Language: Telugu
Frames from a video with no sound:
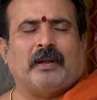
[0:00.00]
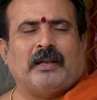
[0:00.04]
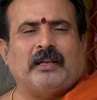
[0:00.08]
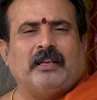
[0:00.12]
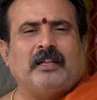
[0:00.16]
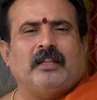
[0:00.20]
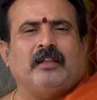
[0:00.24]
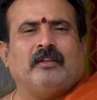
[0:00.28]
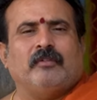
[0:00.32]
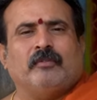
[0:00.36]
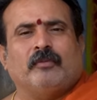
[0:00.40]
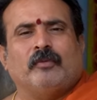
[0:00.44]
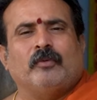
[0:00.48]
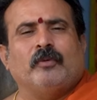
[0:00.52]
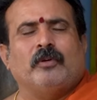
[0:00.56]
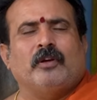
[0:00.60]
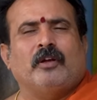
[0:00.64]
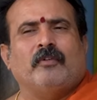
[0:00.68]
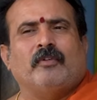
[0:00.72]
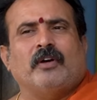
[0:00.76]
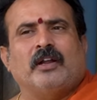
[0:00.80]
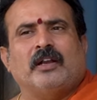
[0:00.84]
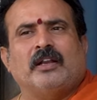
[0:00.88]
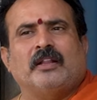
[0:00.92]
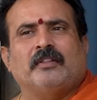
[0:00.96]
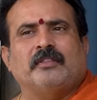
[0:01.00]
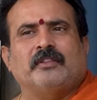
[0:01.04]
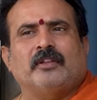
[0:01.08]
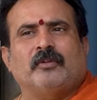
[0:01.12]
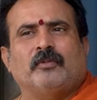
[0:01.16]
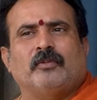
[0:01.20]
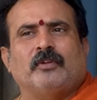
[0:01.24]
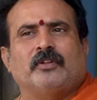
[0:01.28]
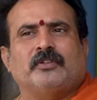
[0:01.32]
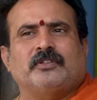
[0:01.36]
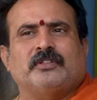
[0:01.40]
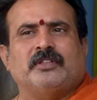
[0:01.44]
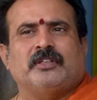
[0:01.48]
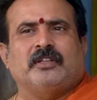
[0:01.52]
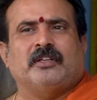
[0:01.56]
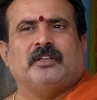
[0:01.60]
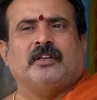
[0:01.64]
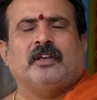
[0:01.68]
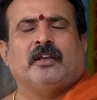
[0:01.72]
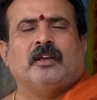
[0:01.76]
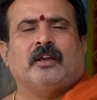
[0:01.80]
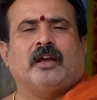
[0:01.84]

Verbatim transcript: మళ్ళీ ఊర్లో వాళ్ళంతా కూడా వచ్చి